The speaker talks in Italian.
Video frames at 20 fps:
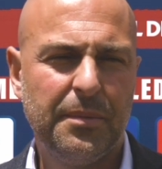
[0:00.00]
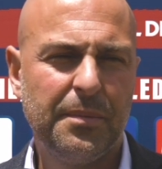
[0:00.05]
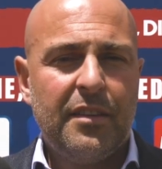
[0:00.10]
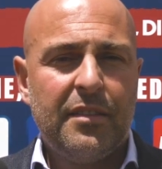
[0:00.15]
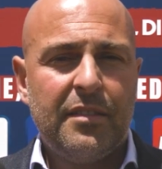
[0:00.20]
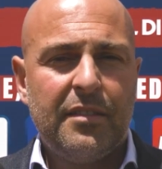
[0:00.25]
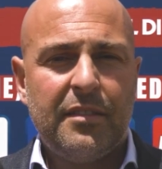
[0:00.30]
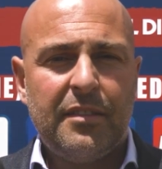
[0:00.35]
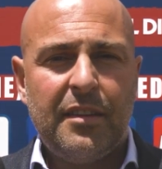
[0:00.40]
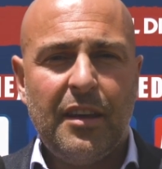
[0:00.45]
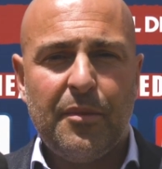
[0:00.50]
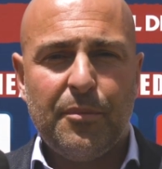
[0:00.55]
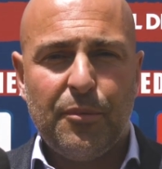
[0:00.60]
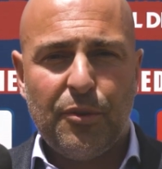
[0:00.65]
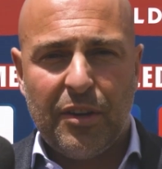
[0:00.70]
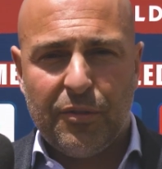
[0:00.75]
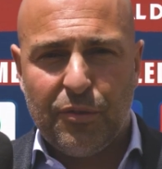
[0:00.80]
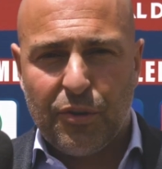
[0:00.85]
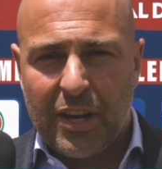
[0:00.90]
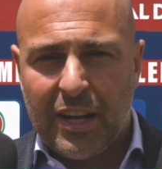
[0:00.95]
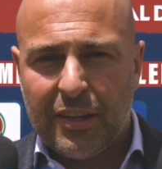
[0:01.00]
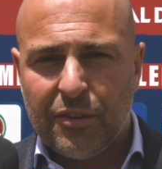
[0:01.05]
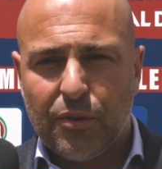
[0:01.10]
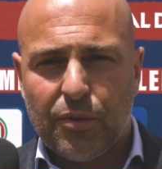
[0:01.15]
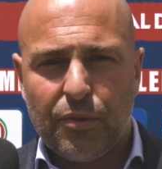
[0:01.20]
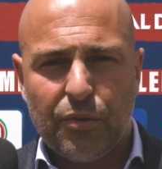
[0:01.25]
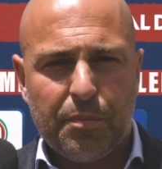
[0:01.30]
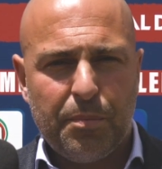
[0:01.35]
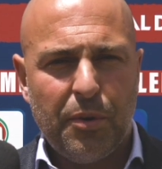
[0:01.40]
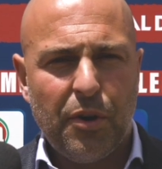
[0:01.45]
Stiamo lavorando
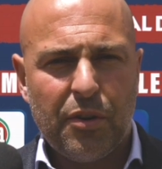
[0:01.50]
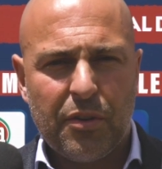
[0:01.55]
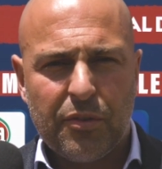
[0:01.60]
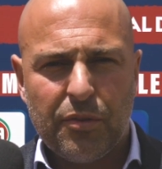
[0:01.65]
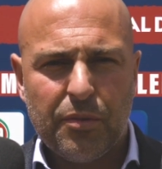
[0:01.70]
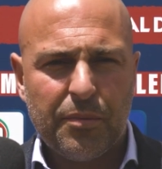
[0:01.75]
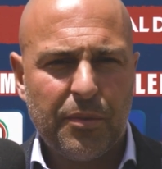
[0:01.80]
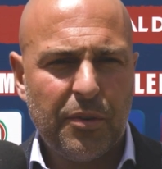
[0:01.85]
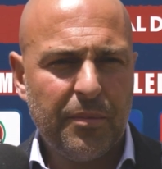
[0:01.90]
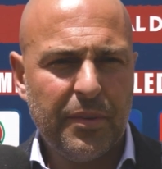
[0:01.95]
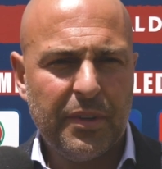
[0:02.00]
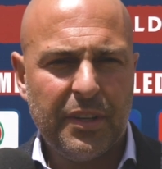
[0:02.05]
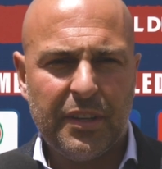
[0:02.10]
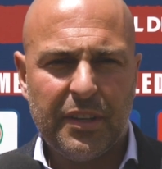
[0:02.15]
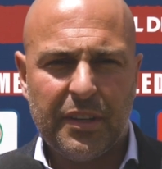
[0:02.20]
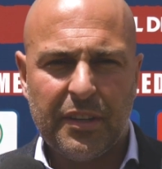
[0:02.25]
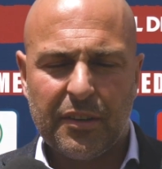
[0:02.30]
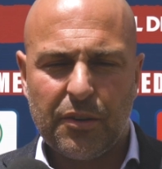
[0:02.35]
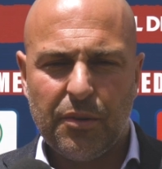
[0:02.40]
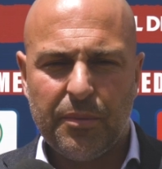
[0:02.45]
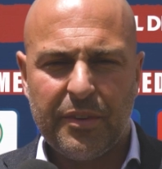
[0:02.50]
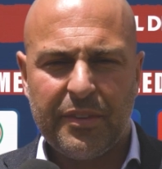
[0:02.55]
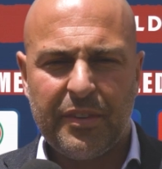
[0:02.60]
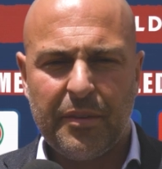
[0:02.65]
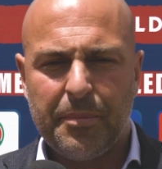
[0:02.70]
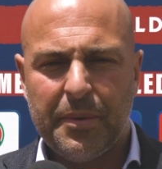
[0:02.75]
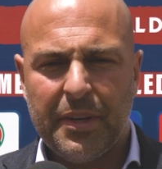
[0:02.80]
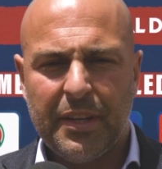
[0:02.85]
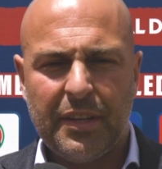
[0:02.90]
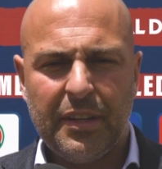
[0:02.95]
con Sportium, come, come,
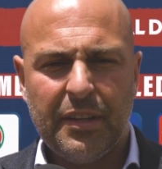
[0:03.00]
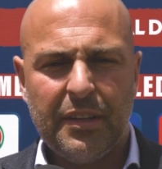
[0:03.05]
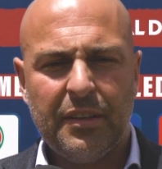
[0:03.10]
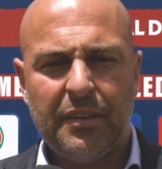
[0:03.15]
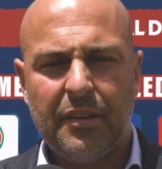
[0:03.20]
sapete,